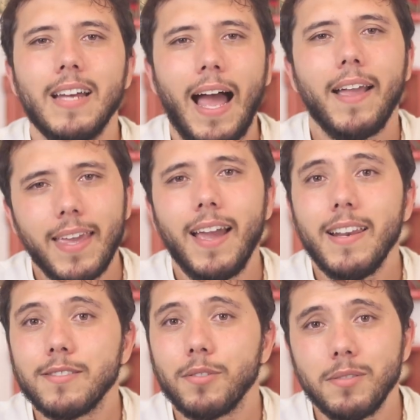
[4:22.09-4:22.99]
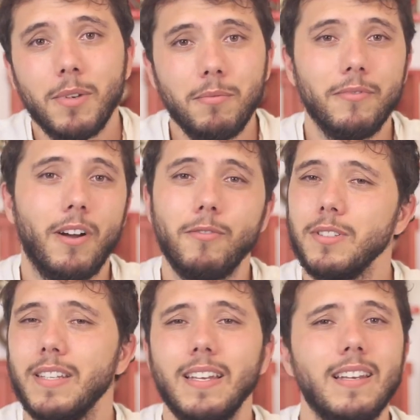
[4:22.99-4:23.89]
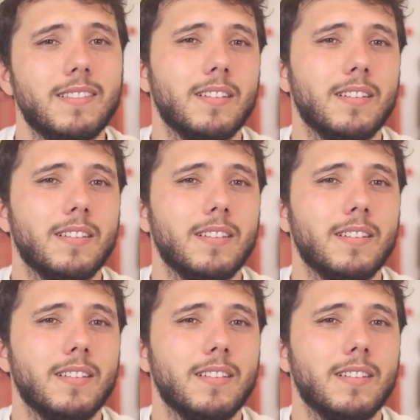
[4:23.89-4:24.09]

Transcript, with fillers: hackear eleições mesmo em favor deles,